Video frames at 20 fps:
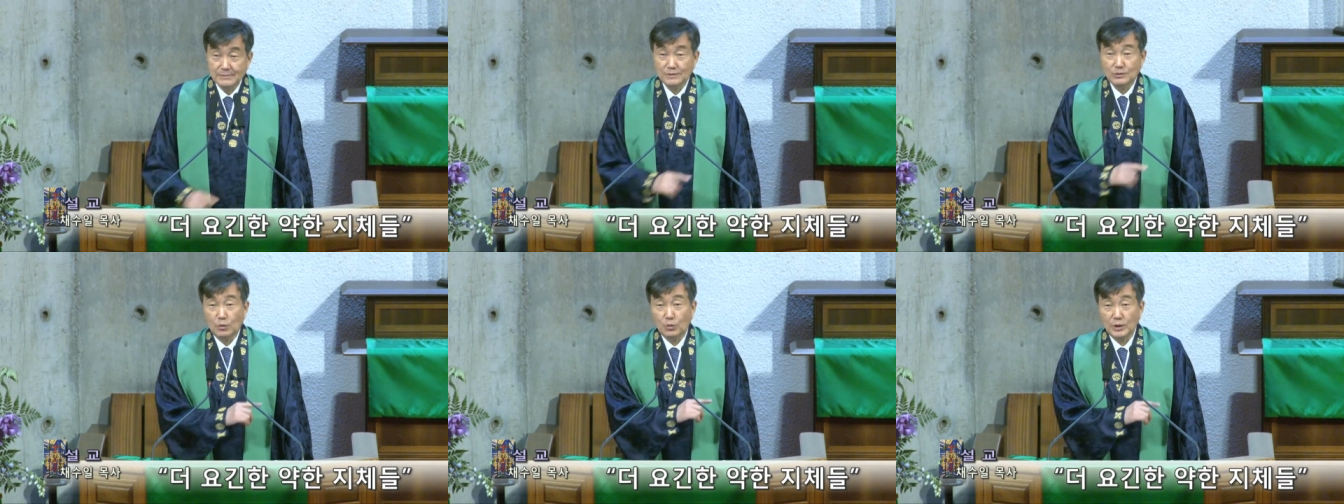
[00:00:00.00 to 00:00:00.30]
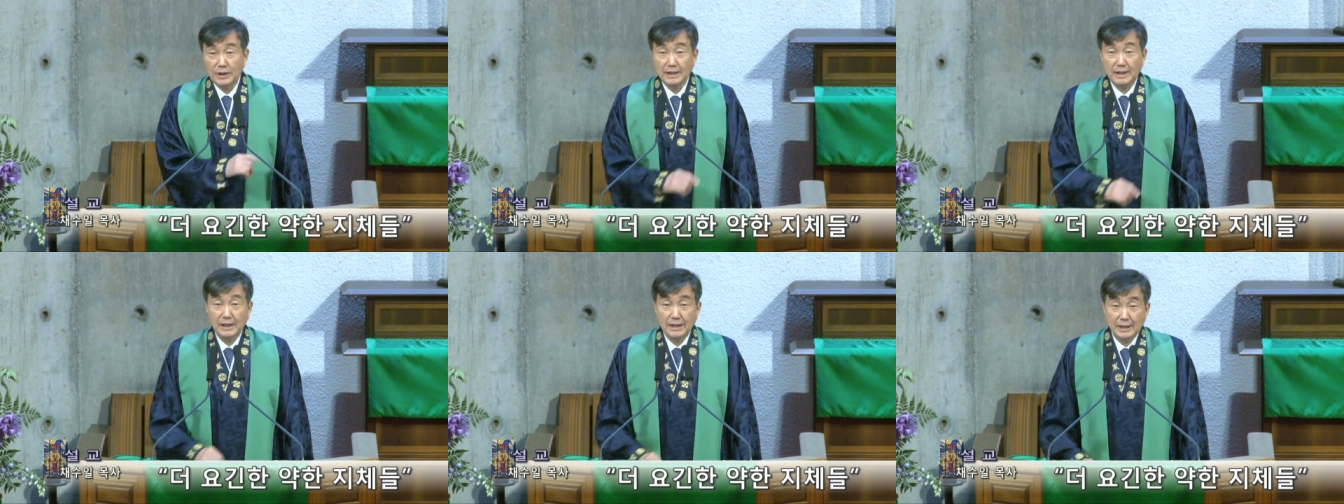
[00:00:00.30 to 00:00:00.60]

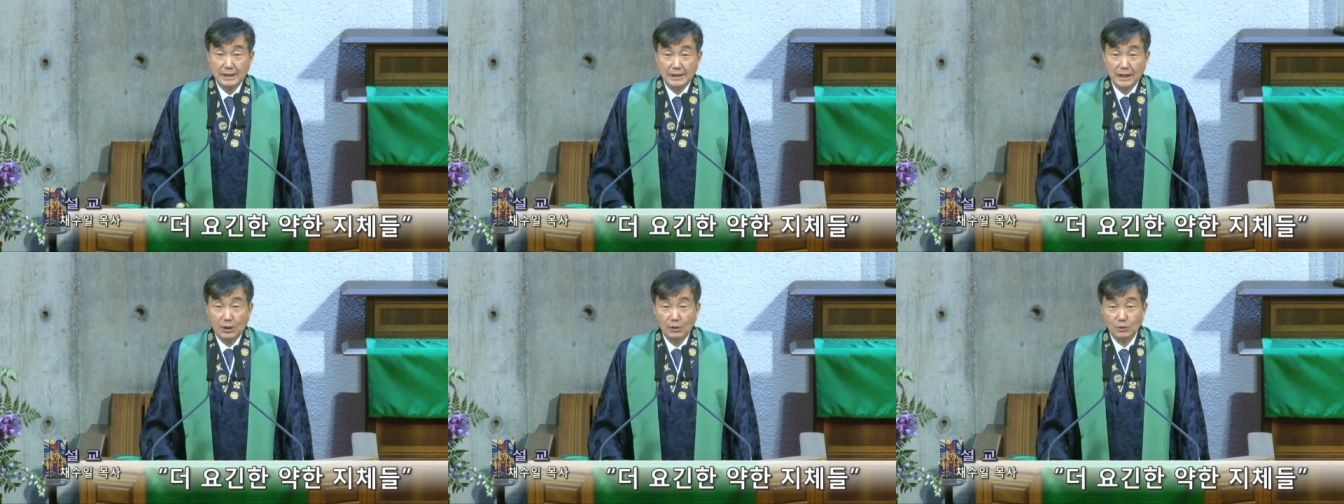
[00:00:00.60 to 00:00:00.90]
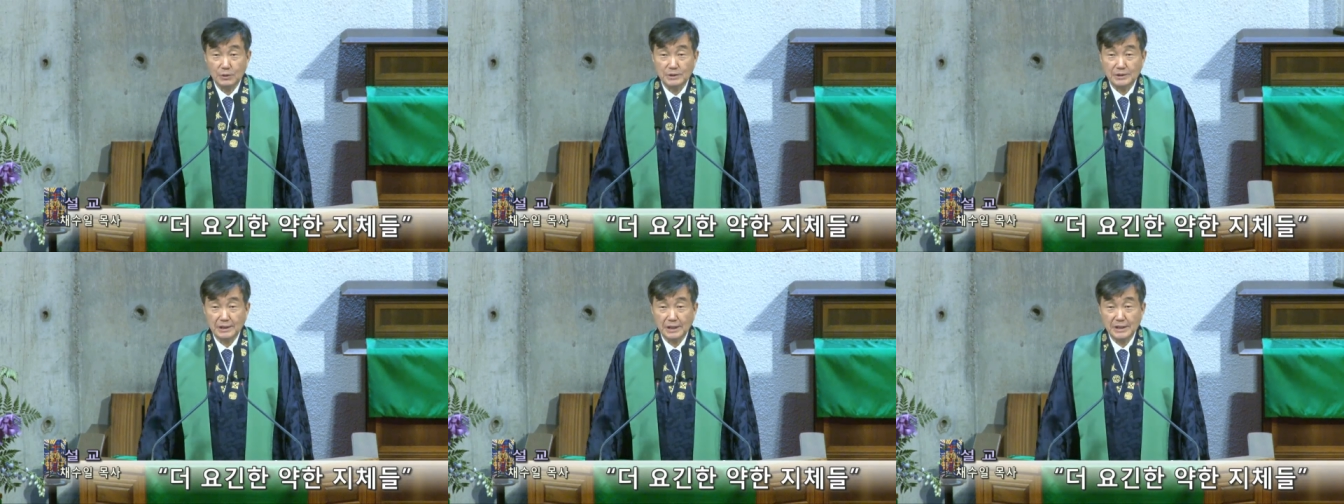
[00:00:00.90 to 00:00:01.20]
올해
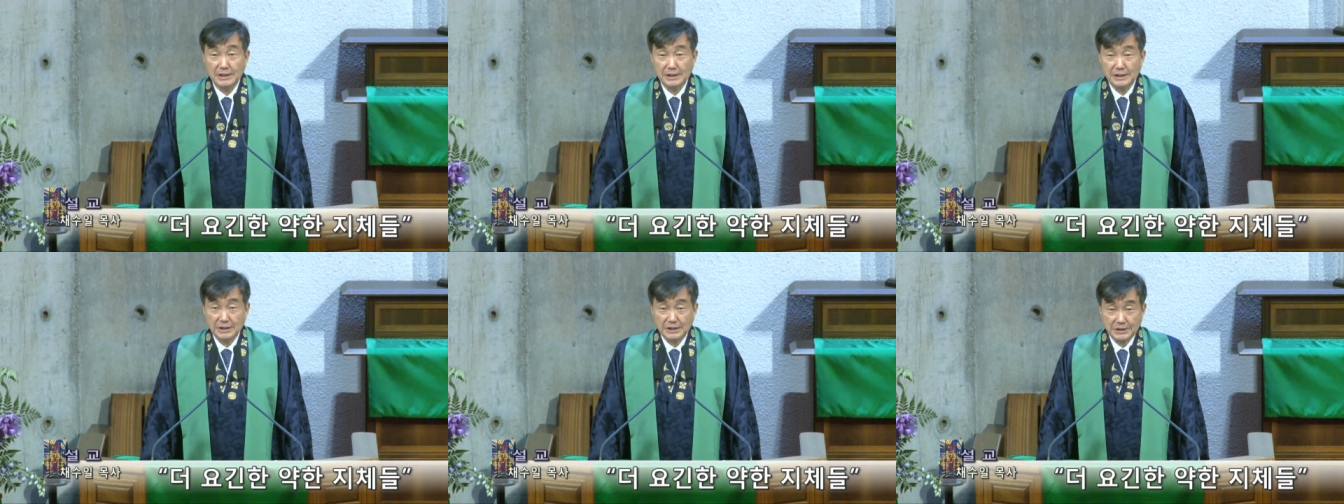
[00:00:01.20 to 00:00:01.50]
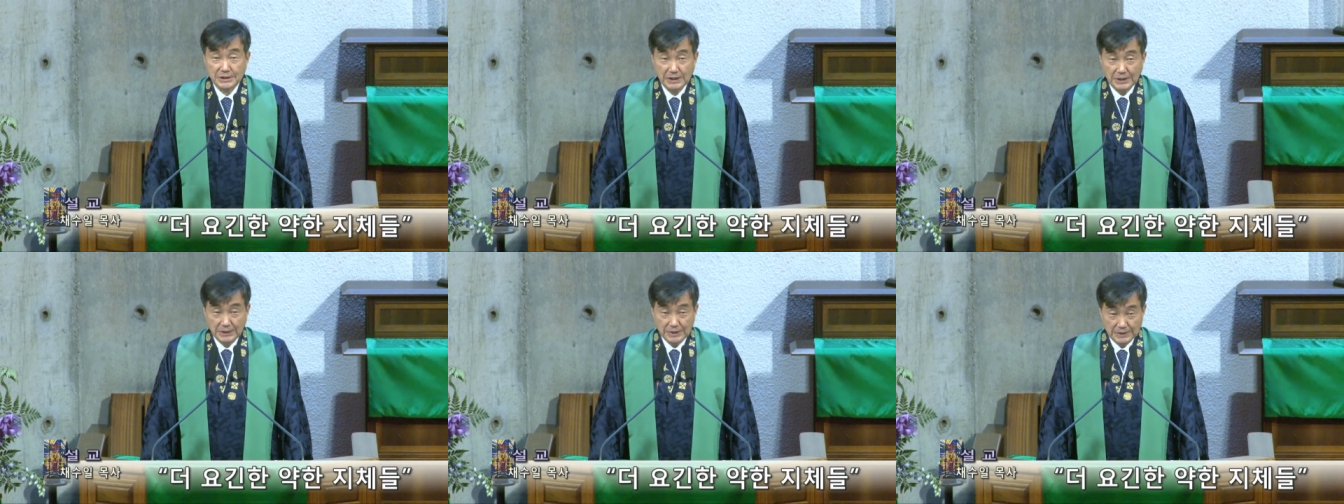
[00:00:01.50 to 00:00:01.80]
나온
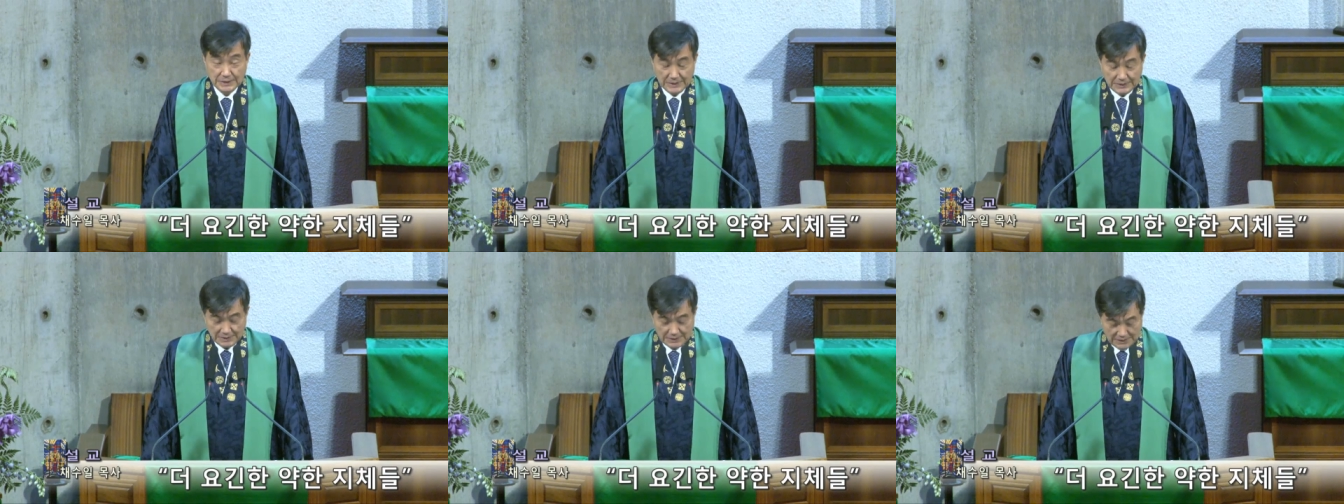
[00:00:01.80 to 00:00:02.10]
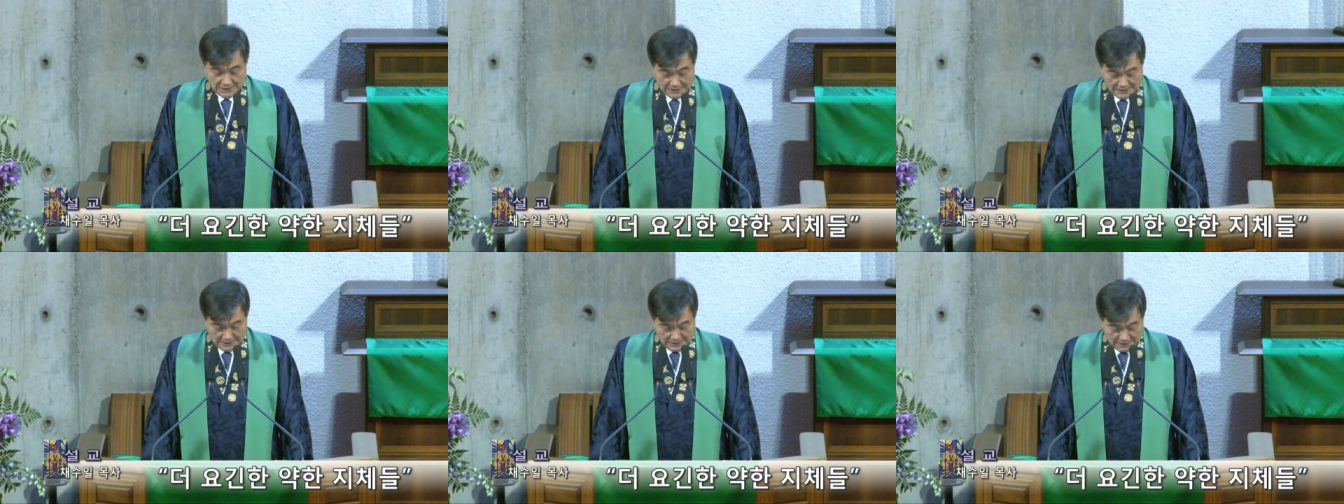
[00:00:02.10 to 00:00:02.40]
책이어서
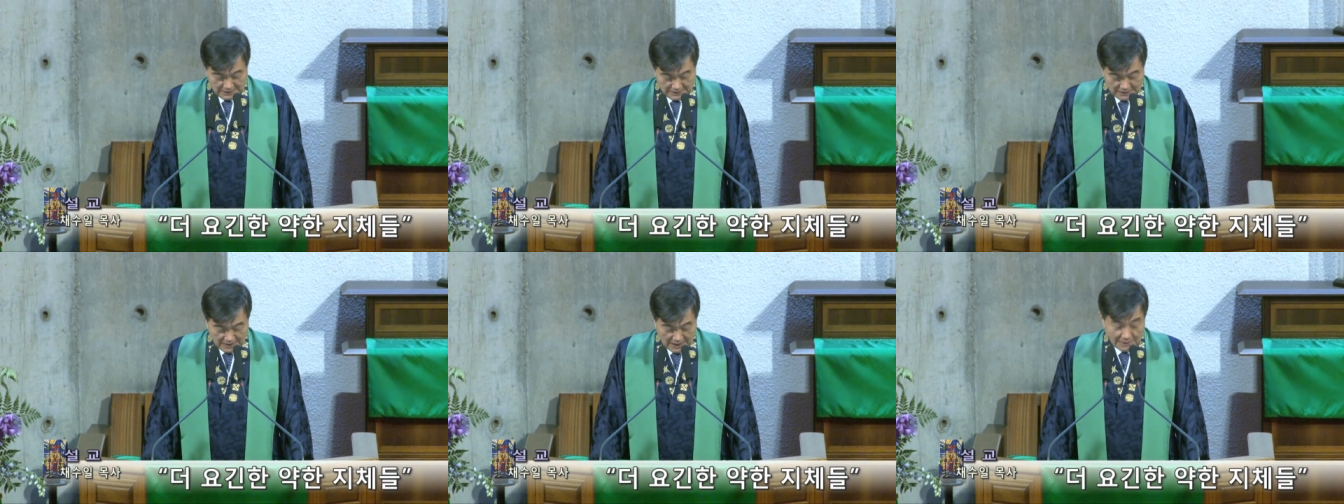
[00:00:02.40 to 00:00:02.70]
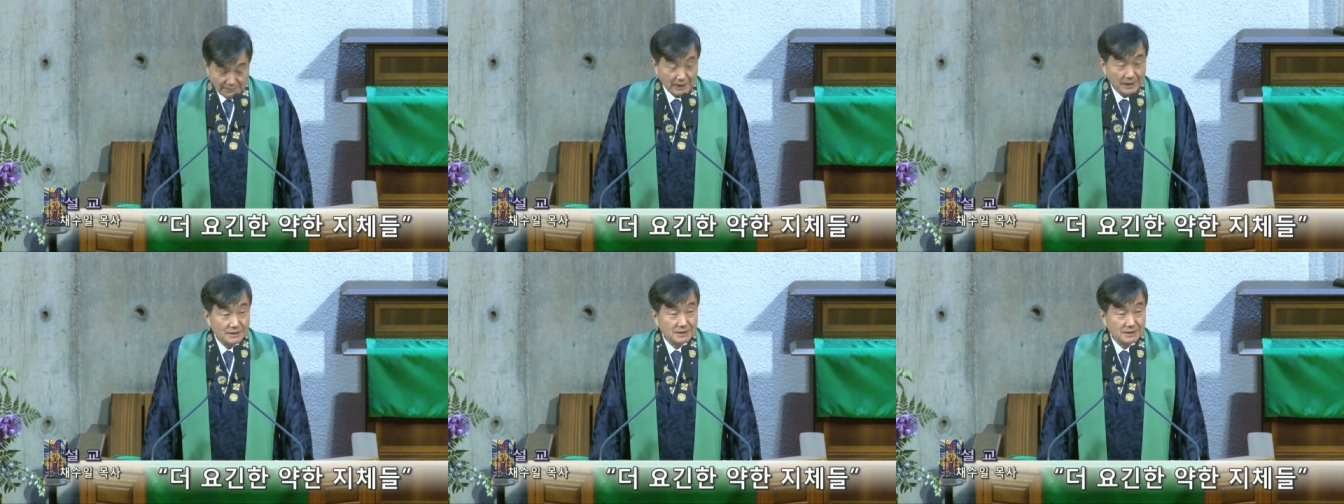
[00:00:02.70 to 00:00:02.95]
아마